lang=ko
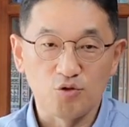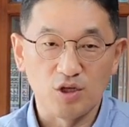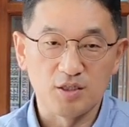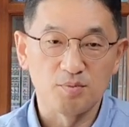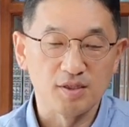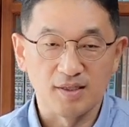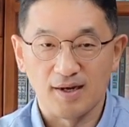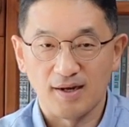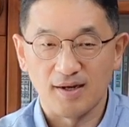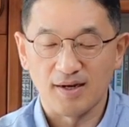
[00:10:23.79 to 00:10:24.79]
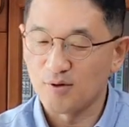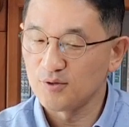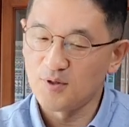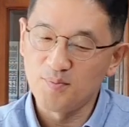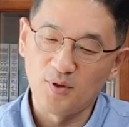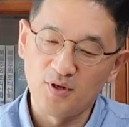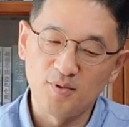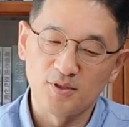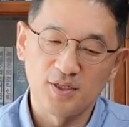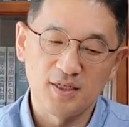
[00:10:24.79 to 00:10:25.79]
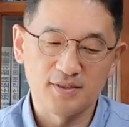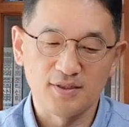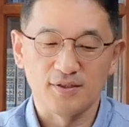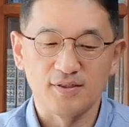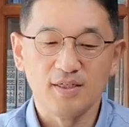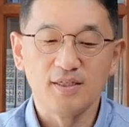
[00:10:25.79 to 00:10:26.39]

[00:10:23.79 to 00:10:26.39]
되십니다. 라고 선포를 먼저 했어요.